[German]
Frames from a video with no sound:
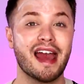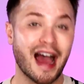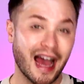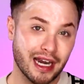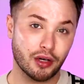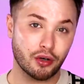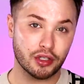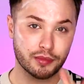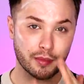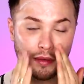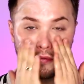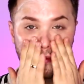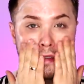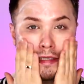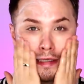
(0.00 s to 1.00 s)
alle
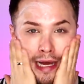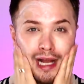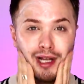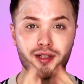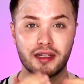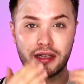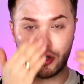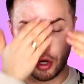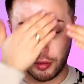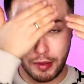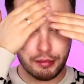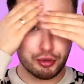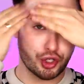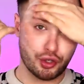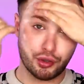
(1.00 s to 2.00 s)
Rossmann-Filialen sind
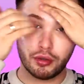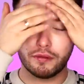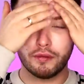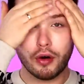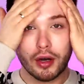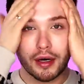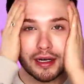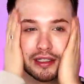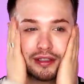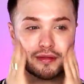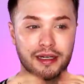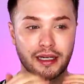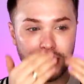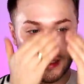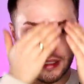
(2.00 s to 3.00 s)
nochmal bestückt worden. Also wenn ihr